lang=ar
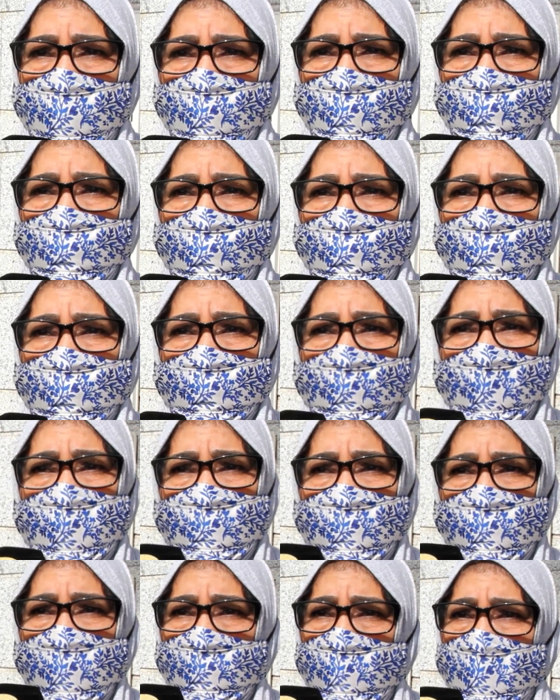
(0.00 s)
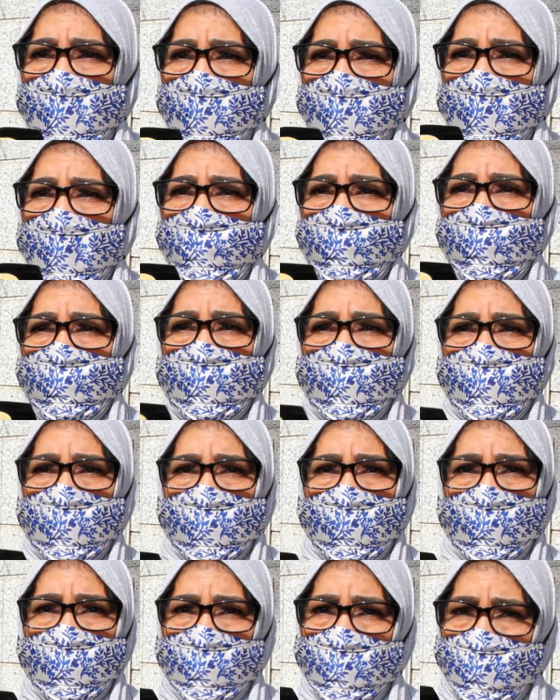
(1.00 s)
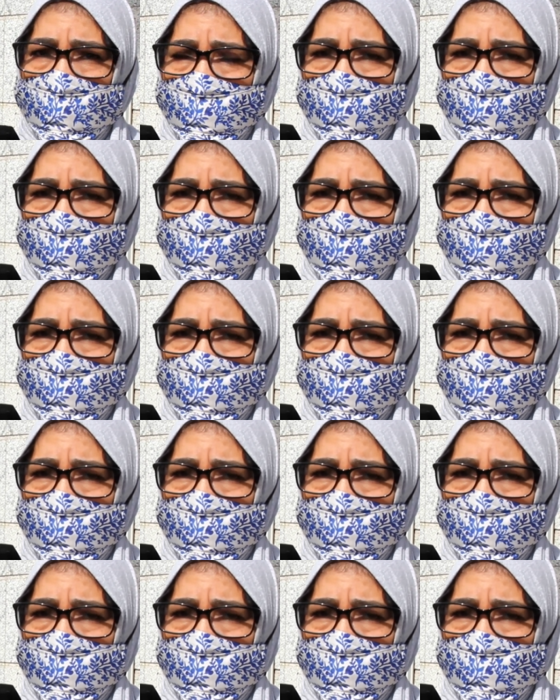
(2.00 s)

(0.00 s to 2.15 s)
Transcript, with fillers: والاطر التمريضيه ما كيلقاوش باش يخدموا